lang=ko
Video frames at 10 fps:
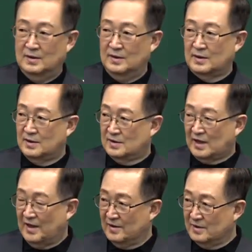이렇게
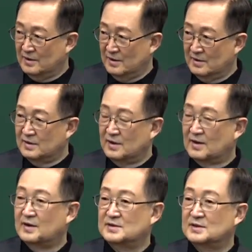다양한 이런 네
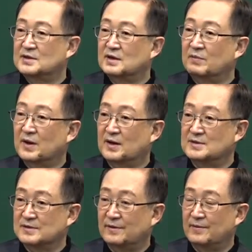가지 의미가
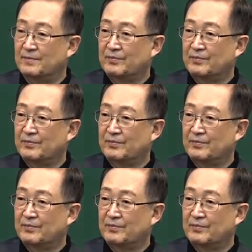있어요.